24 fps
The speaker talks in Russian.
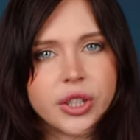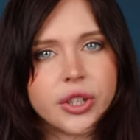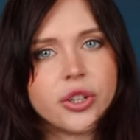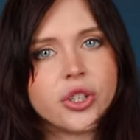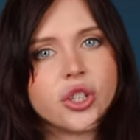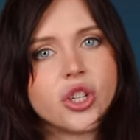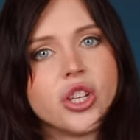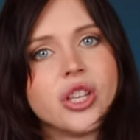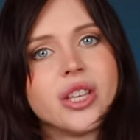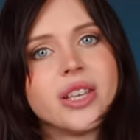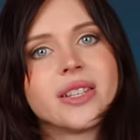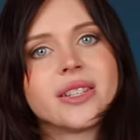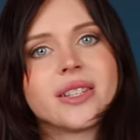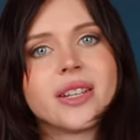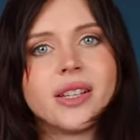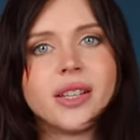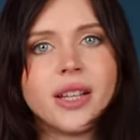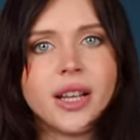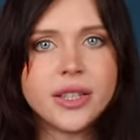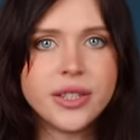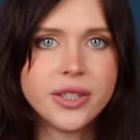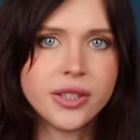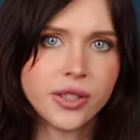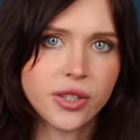Короче, не
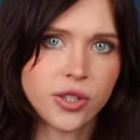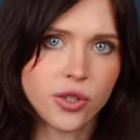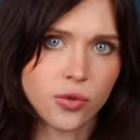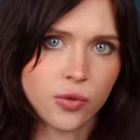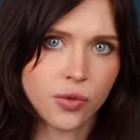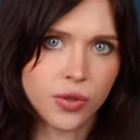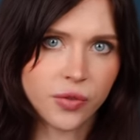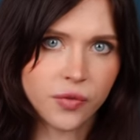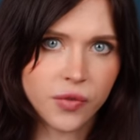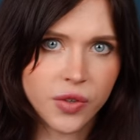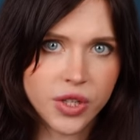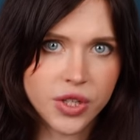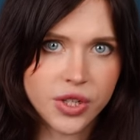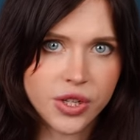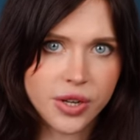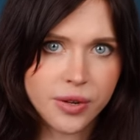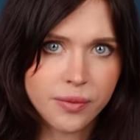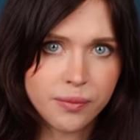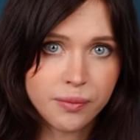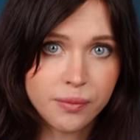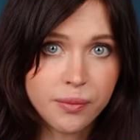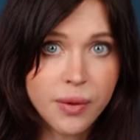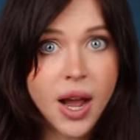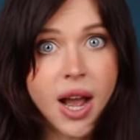заладилось у
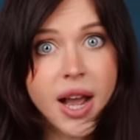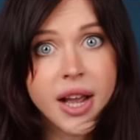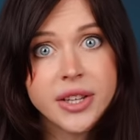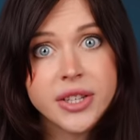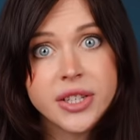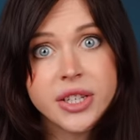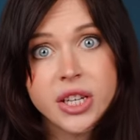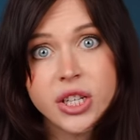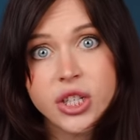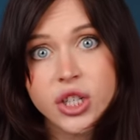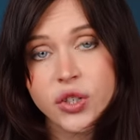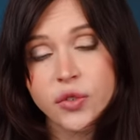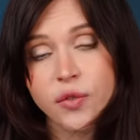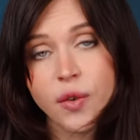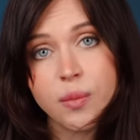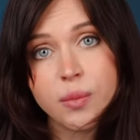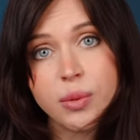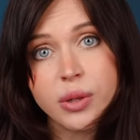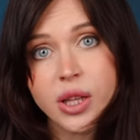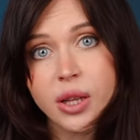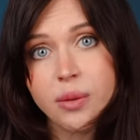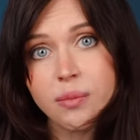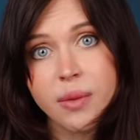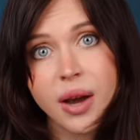Nvidia. А нечего
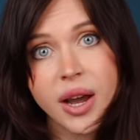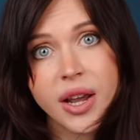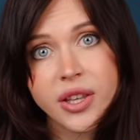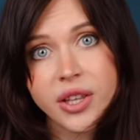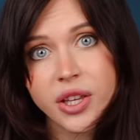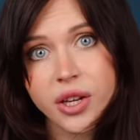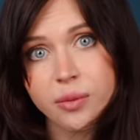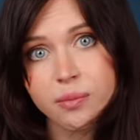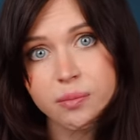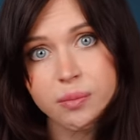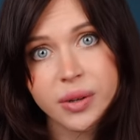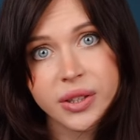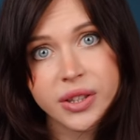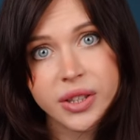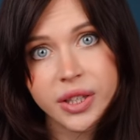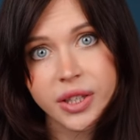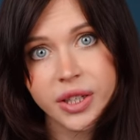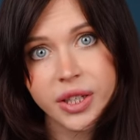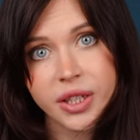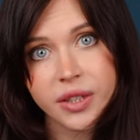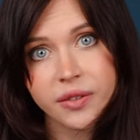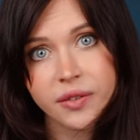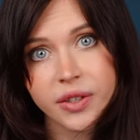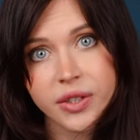было майнерам
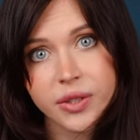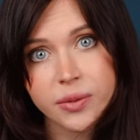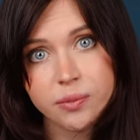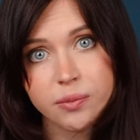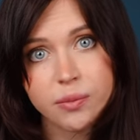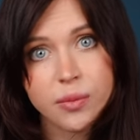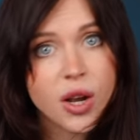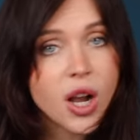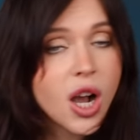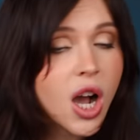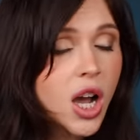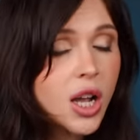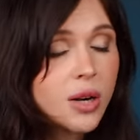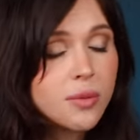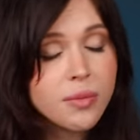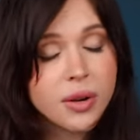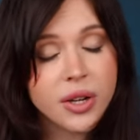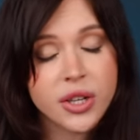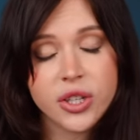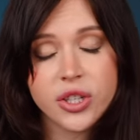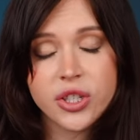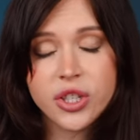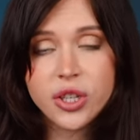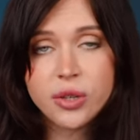подыгрывать.
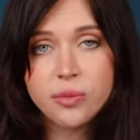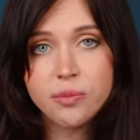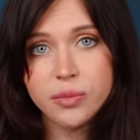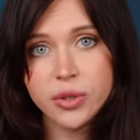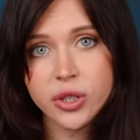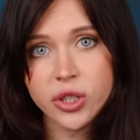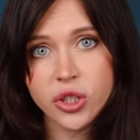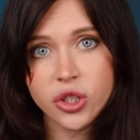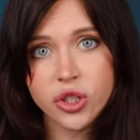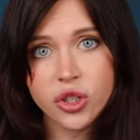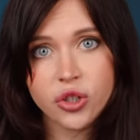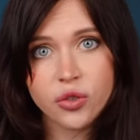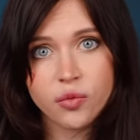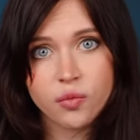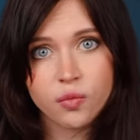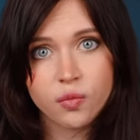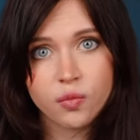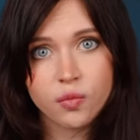Карма и за бич.